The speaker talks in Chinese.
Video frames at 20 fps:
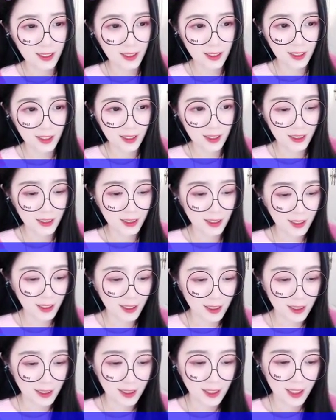的衣衫，
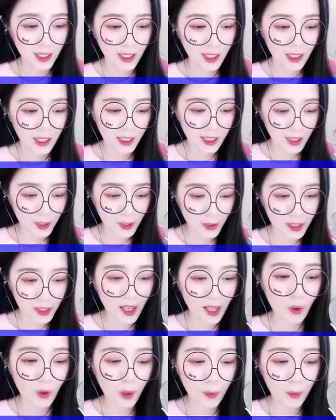那是
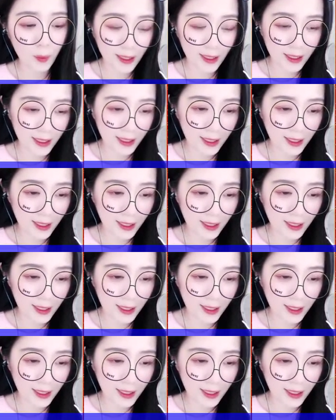母妃；